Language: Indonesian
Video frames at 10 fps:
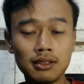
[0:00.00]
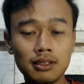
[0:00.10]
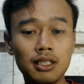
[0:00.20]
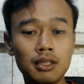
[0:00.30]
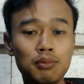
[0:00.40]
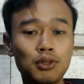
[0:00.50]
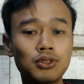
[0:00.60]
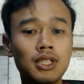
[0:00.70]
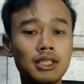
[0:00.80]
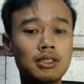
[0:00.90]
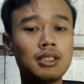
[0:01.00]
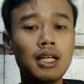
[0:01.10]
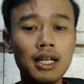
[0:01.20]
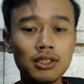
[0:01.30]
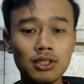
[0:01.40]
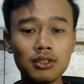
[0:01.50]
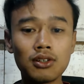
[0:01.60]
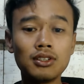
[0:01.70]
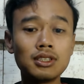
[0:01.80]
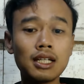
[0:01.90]
Jadi proses
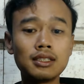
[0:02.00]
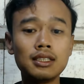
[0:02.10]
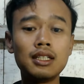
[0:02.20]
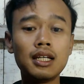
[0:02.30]
sinkronisasi